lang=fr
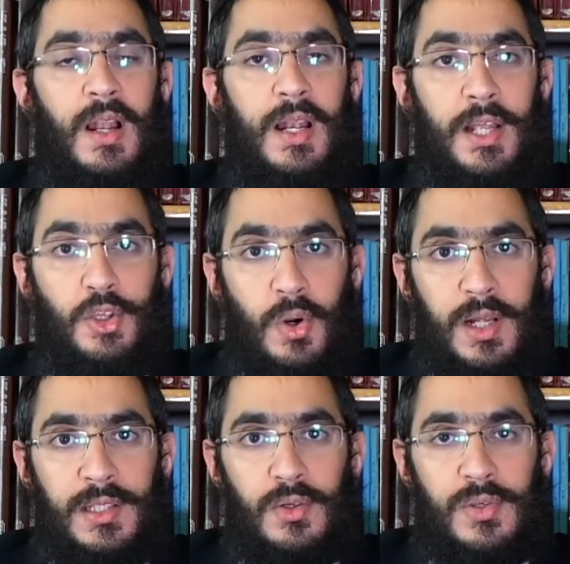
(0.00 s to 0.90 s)
La
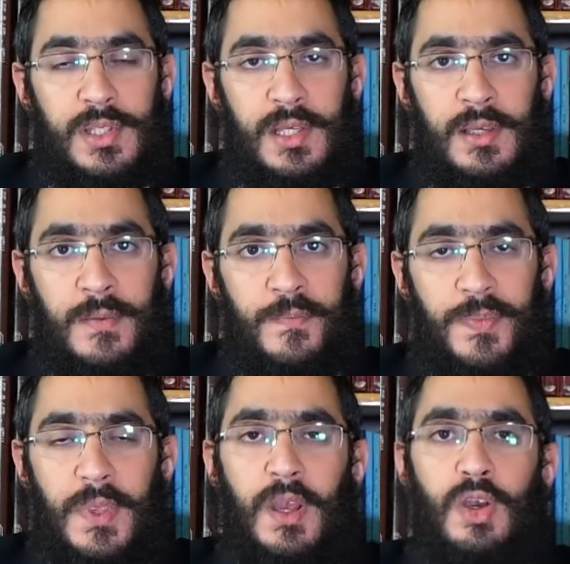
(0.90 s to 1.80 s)
Torah dit aussi
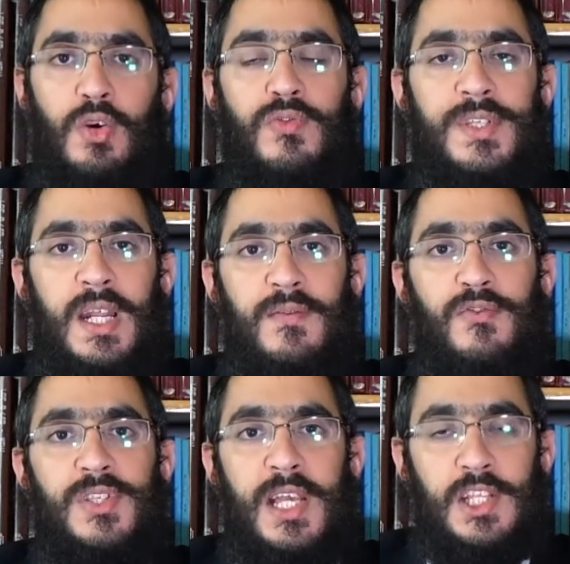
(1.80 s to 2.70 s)
que vous allez
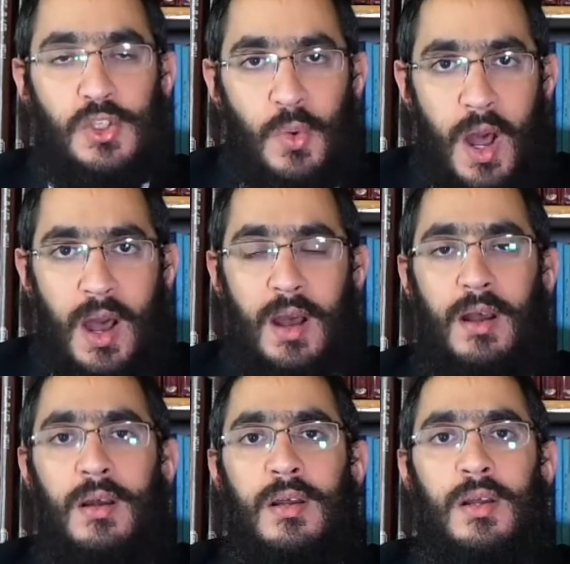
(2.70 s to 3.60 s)
vous
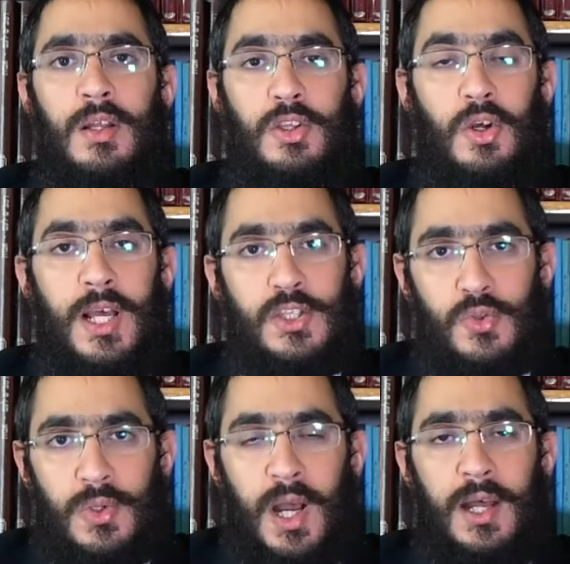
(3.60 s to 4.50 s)
asseoir dans la
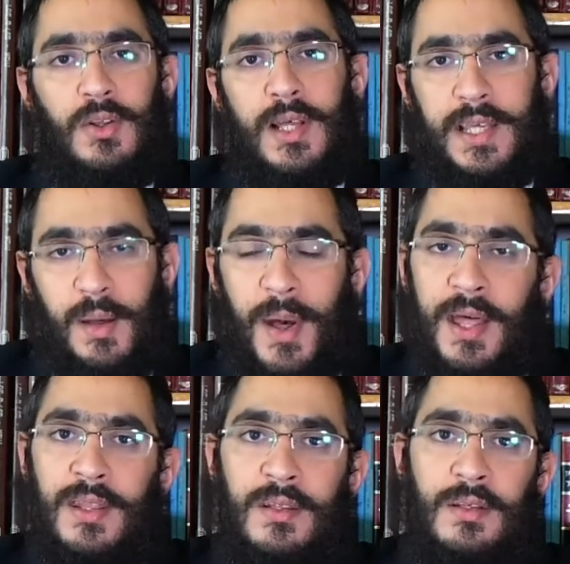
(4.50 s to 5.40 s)
souka, dans la
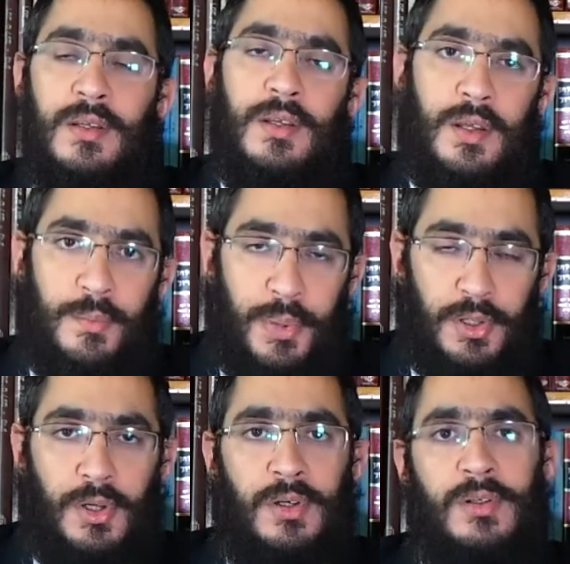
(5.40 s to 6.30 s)
cabane,
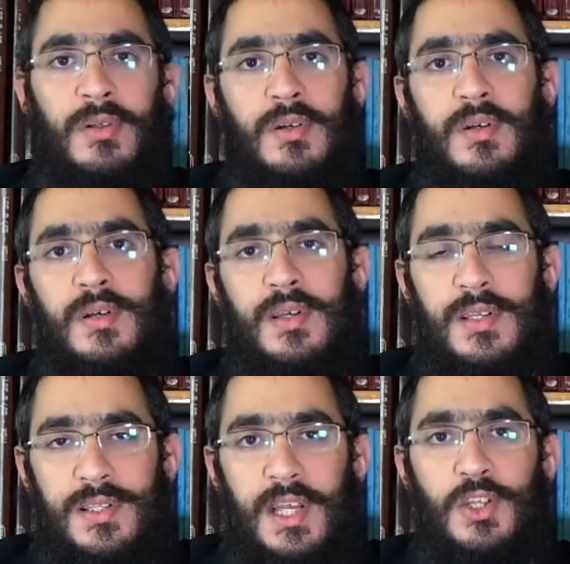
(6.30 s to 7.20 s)
pendant
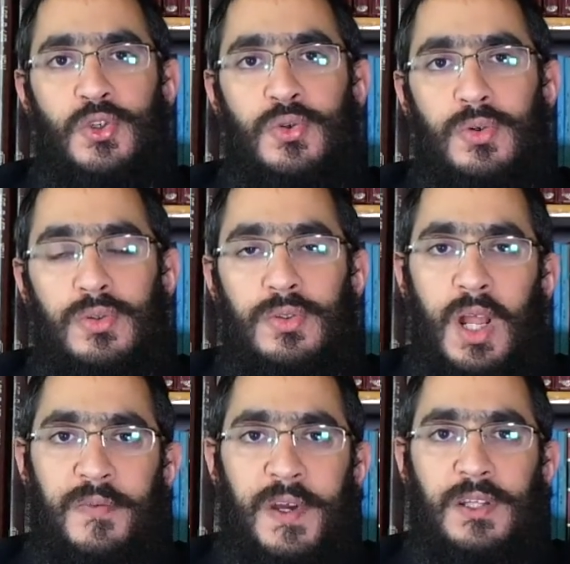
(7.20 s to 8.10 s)
sept jours de
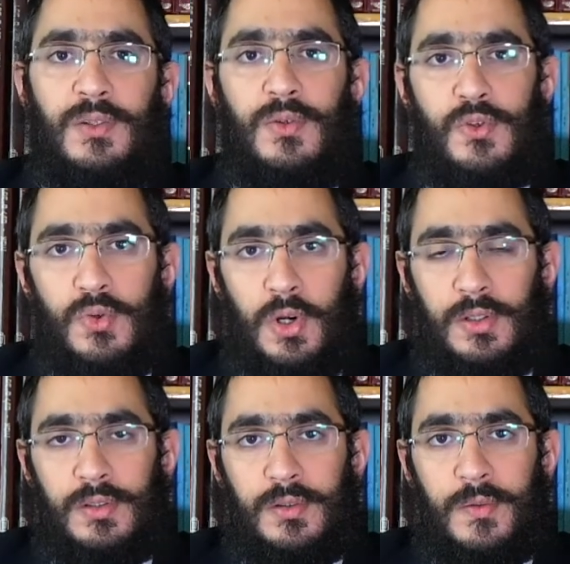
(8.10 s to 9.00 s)
la fête de Sukkot.
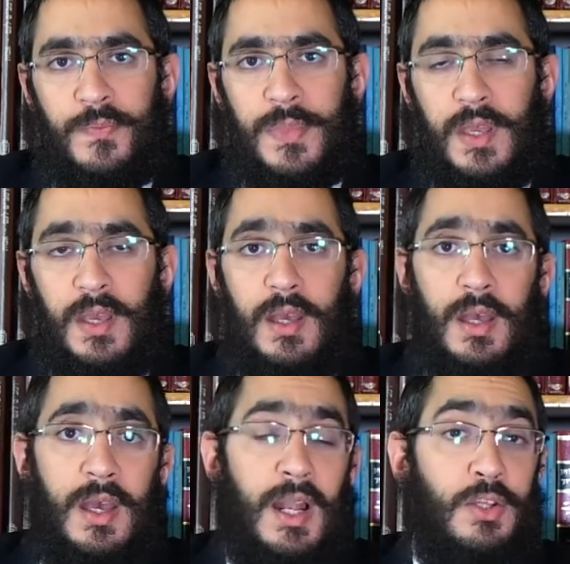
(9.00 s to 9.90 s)

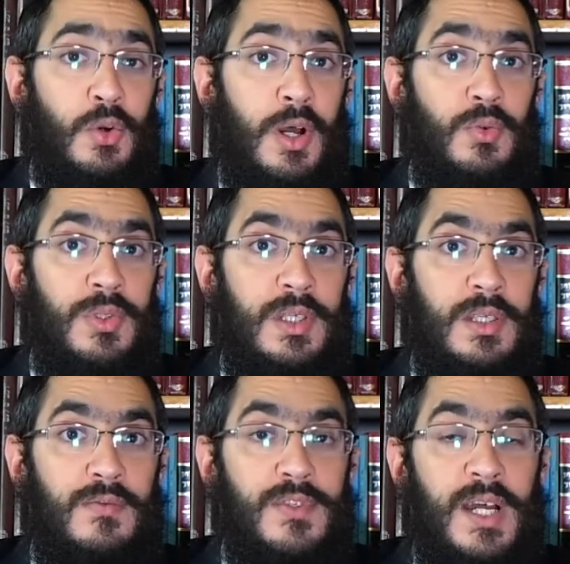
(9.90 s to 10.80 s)
Et la Torah nous
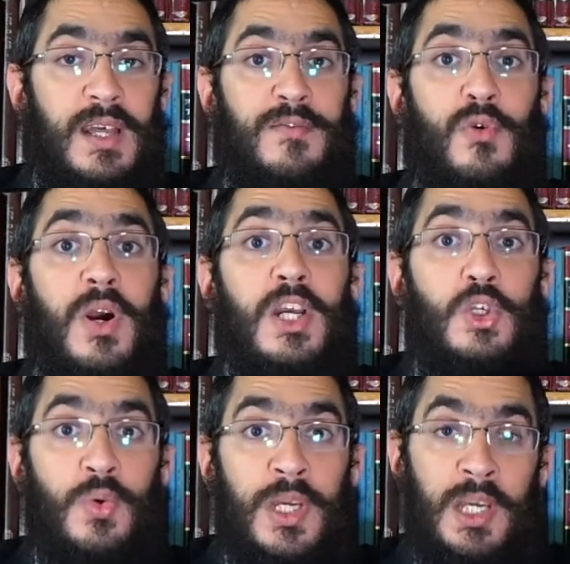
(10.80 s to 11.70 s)
dit, vous allez vous
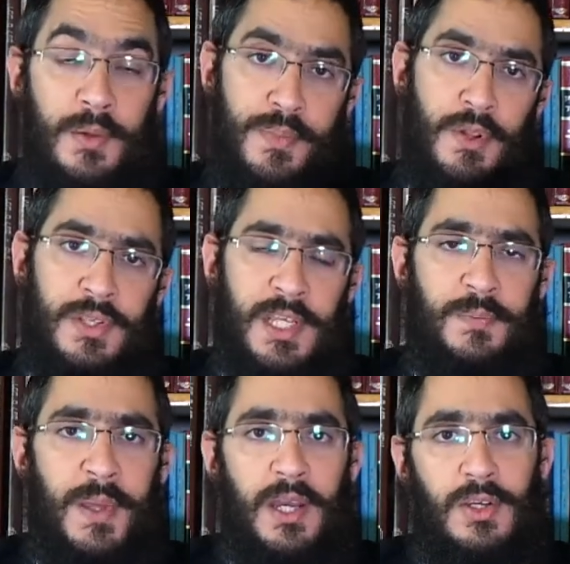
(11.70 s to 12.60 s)
réjouir pendant
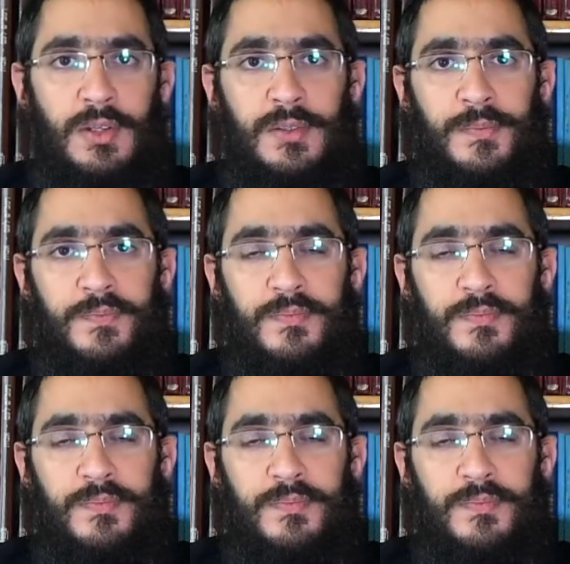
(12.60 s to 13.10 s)
cette période.